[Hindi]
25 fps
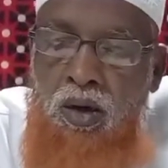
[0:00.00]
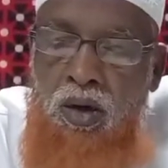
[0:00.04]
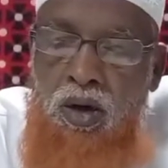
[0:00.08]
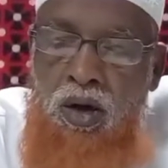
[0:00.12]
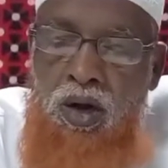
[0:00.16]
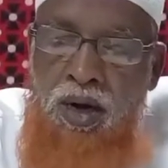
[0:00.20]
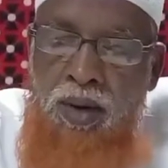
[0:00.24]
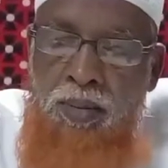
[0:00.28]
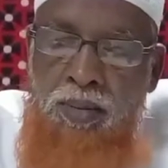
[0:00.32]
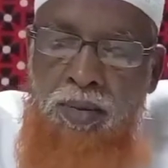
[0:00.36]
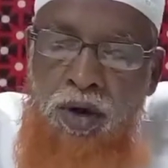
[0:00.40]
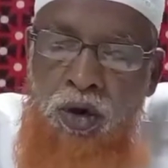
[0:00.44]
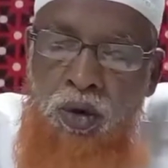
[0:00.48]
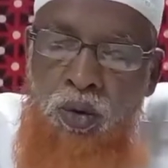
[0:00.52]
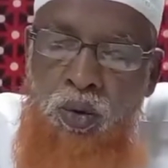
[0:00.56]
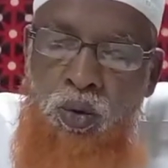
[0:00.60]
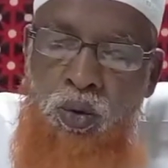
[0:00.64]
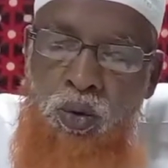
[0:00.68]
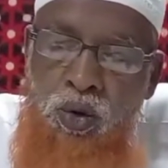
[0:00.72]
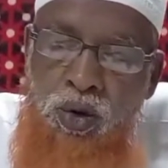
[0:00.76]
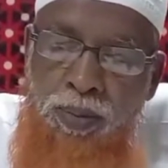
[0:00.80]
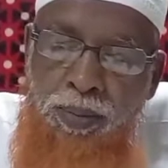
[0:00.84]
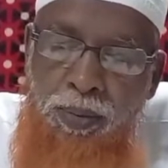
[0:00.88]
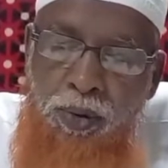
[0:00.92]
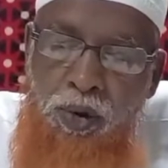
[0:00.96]
और हमें नूह
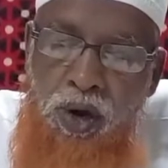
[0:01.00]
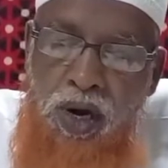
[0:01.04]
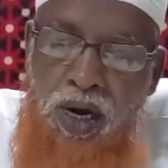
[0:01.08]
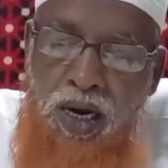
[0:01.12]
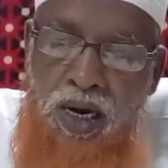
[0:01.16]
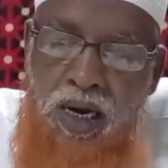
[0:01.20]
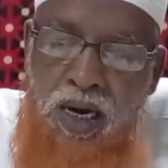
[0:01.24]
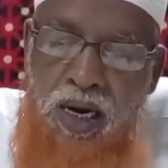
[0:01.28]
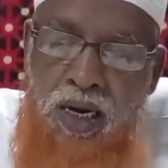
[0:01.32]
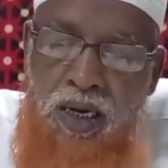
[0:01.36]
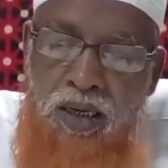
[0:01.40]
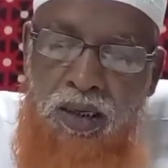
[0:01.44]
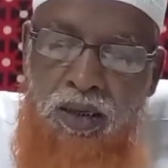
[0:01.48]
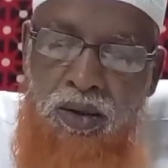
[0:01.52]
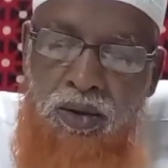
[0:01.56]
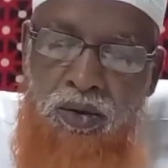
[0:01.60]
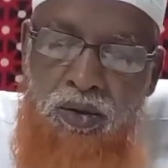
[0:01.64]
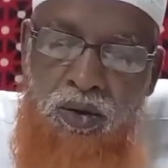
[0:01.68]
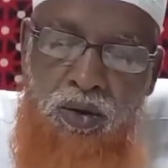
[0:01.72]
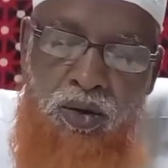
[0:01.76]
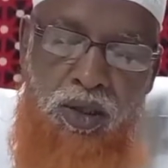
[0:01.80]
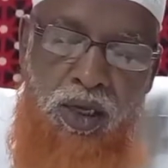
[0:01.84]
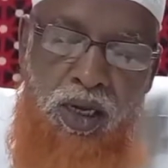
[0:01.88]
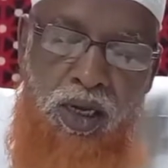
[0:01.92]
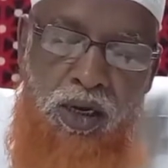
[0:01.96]
ने पुकारा
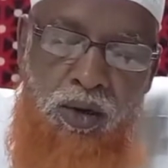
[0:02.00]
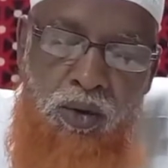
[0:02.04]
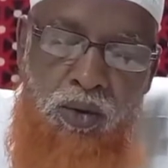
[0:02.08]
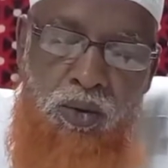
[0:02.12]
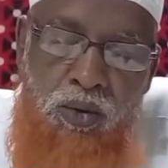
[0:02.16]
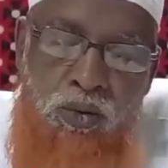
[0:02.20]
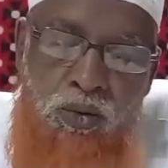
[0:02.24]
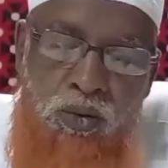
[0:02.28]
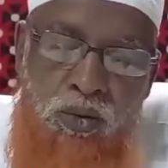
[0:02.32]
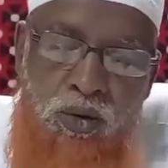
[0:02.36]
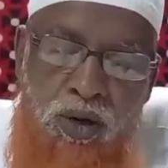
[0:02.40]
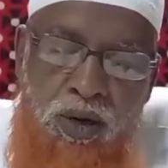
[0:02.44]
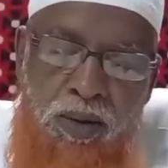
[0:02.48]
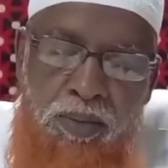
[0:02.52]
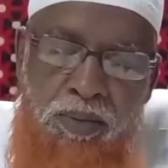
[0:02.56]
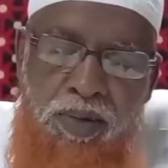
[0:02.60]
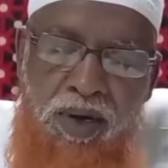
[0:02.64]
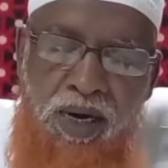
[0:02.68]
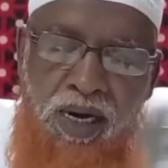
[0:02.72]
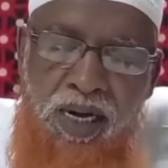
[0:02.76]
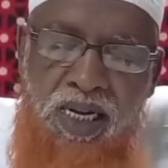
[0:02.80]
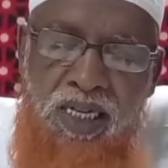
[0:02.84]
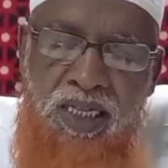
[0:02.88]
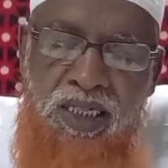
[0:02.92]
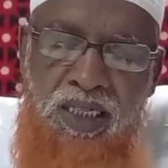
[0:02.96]
तो देख लो हम
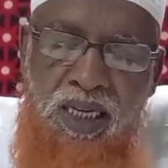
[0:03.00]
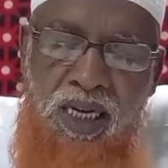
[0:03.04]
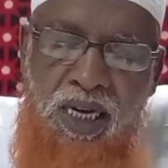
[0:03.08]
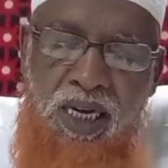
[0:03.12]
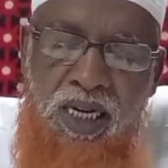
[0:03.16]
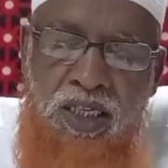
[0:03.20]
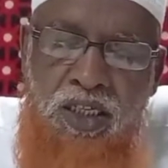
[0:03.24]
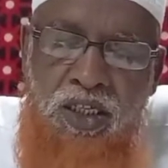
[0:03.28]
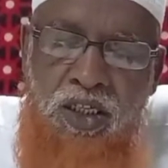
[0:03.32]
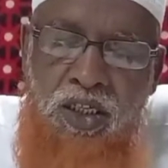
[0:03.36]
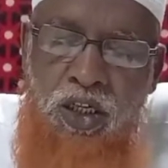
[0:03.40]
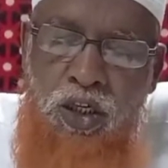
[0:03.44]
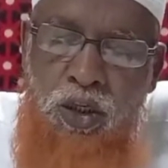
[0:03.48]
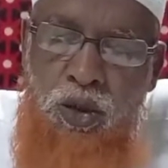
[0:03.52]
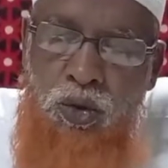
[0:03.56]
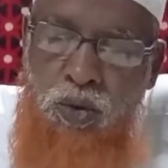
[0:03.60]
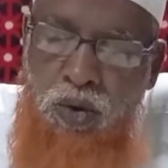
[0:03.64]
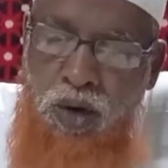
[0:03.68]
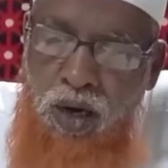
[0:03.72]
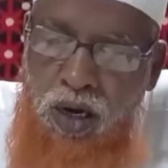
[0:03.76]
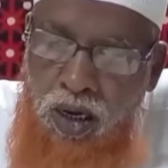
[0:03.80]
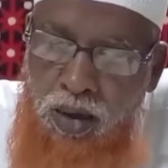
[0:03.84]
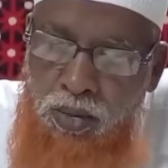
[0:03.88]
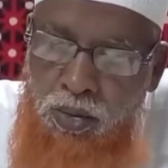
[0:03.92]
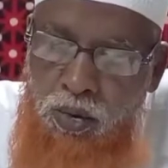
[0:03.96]
कैसे अच्छे
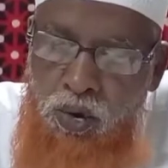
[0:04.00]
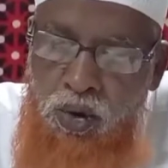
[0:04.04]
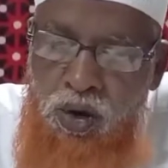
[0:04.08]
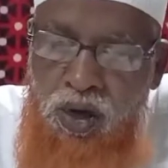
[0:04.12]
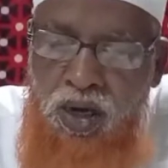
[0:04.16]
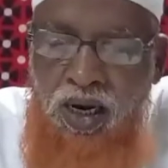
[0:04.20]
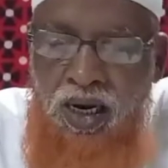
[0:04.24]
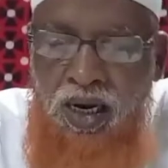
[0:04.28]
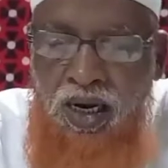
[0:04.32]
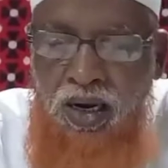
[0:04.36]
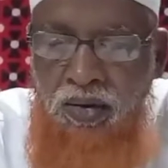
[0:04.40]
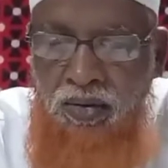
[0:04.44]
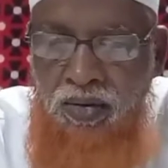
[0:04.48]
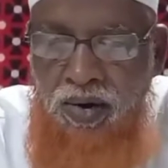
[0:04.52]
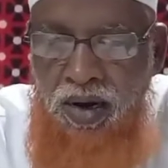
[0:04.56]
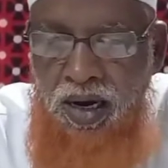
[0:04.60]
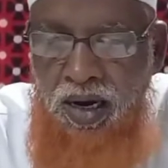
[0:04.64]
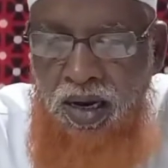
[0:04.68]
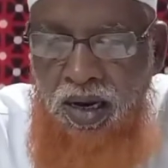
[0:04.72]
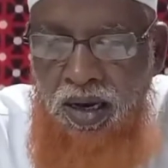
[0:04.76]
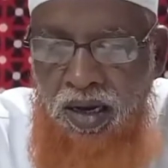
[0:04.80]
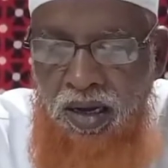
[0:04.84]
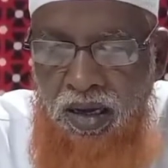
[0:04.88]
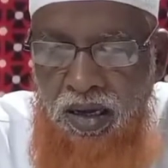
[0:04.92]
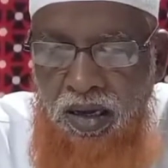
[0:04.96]
दुआ कबूल करने वाले
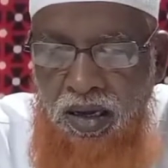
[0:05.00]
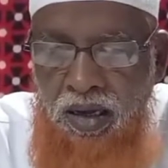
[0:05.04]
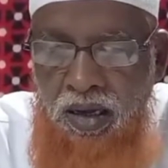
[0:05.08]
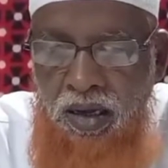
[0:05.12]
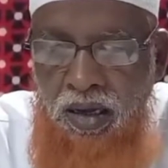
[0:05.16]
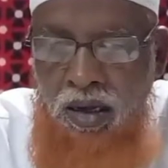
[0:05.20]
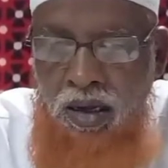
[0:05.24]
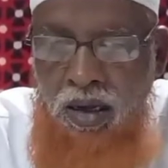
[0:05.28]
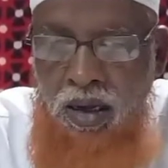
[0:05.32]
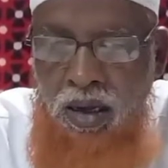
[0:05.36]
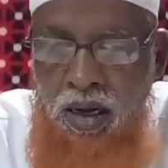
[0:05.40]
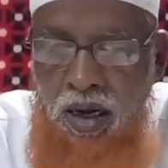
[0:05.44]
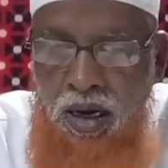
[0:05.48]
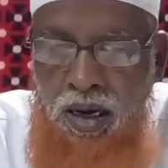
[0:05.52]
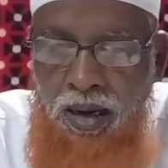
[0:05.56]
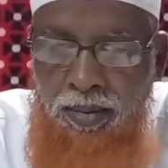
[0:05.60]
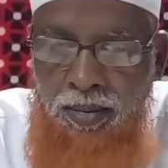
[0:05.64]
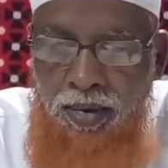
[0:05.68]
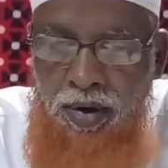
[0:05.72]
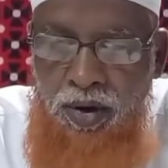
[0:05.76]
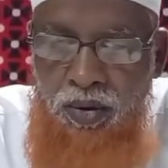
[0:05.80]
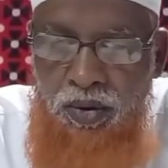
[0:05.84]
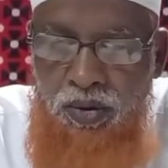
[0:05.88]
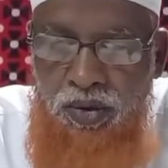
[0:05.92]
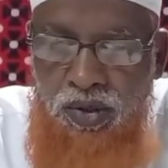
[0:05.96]
हैं
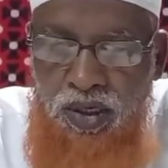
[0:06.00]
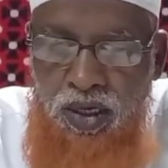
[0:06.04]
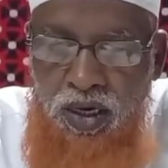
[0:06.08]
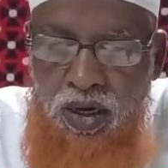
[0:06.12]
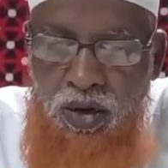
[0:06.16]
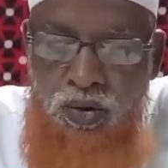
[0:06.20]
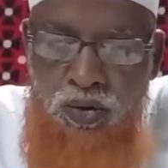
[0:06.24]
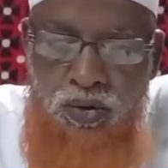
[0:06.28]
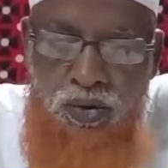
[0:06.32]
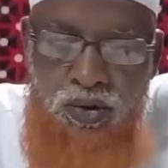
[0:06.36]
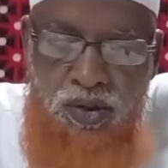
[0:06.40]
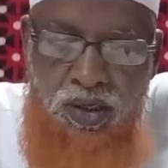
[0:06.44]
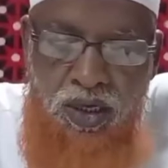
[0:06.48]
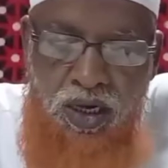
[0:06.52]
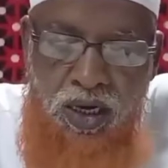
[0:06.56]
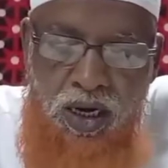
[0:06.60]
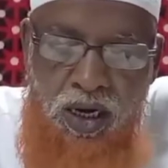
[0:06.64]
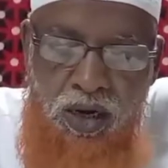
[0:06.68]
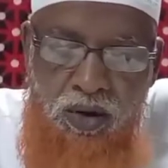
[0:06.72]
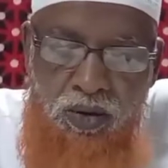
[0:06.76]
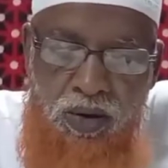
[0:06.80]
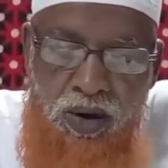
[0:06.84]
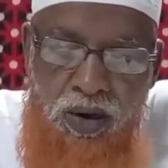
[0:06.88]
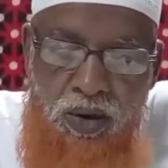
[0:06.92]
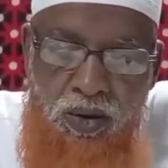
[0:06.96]
हमने उसे और उसके
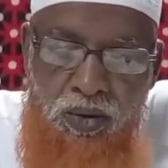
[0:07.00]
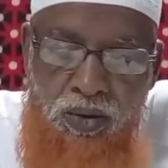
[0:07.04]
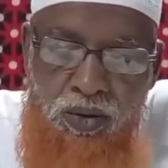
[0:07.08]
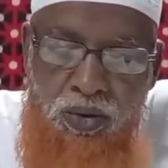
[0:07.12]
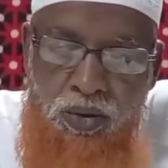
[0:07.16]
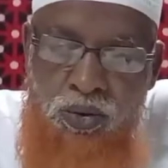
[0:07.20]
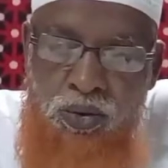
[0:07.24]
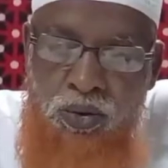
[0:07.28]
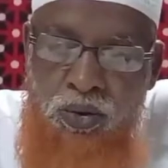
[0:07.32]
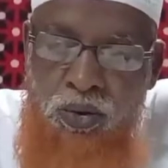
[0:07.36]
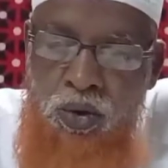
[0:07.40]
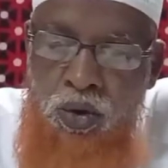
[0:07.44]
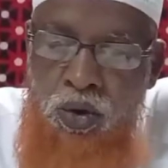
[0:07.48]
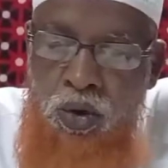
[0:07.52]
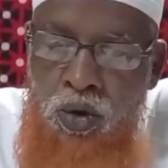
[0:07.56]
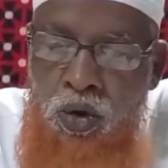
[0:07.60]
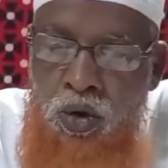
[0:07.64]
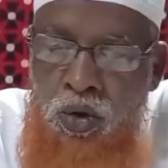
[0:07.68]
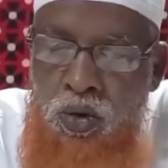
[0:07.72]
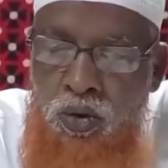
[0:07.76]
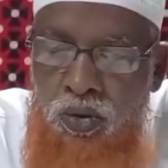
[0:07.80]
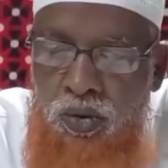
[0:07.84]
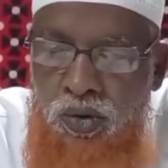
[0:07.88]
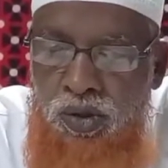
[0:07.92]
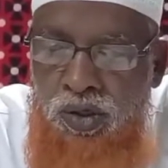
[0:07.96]
घर वालों को
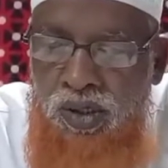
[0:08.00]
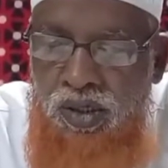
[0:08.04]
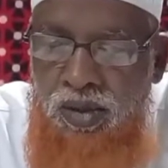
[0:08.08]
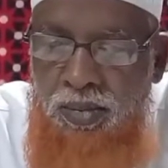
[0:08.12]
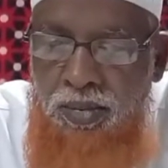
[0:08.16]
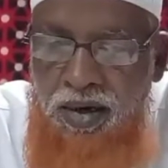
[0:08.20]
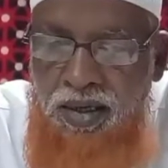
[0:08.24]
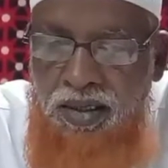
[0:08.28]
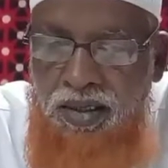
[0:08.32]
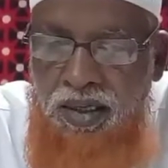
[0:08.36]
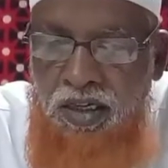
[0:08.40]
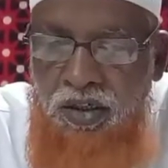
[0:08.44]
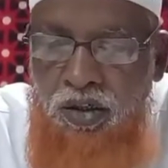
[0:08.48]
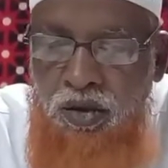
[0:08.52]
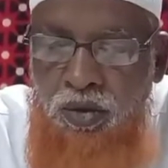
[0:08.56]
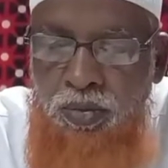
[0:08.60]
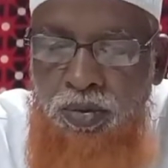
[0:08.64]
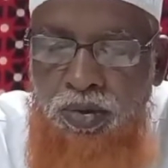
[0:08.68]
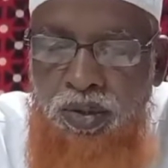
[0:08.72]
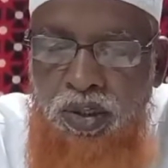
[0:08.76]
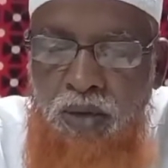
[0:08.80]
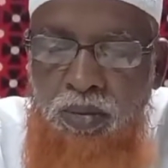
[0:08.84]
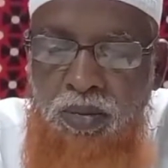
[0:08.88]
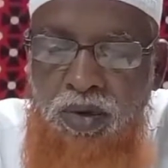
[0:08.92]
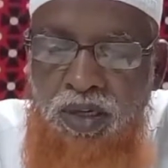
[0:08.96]
उस ज़बरदस्त
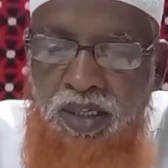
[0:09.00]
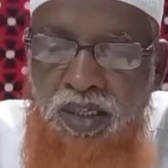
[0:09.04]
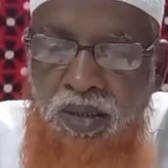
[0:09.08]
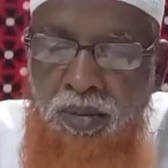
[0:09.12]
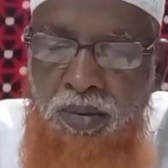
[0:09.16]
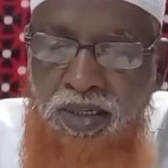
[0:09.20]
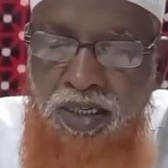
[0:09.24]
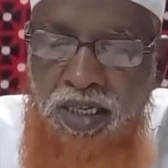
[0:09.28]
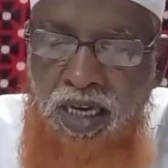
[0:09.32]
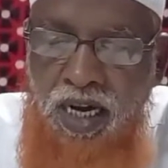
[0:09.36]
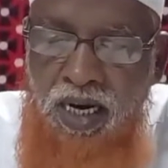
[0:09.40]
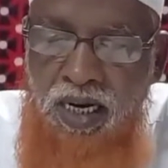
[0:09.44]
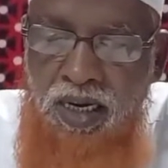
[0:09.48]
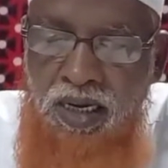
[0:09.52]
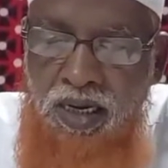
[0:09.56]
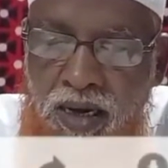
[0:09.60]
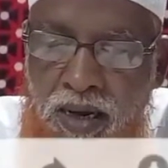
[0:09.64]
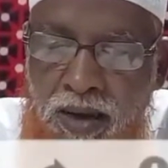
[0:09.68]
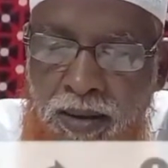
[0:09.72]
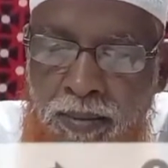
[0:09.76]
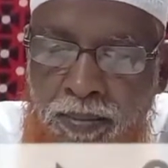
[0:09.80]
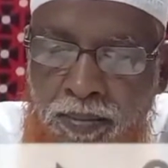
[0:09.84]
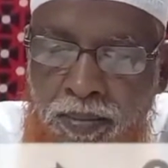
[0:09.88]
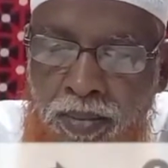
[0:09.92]
मुसीबत से बचा लिया